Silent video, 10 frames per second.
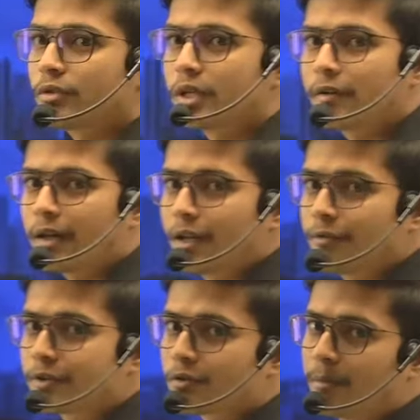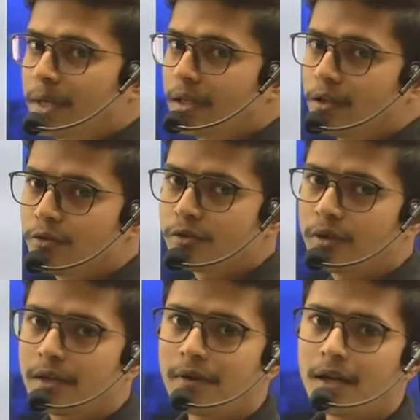होने वाला है विस्कोमीटर यूज
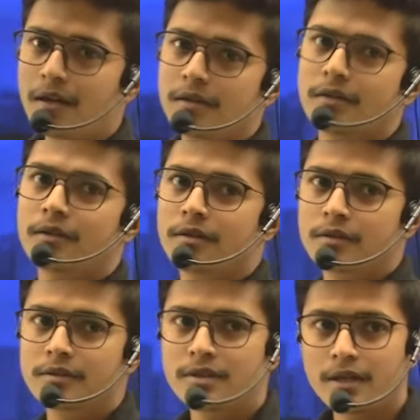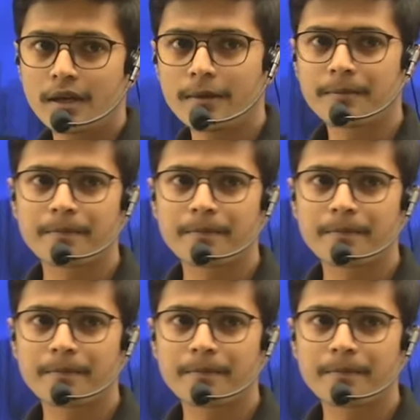होने वाला है ठीक है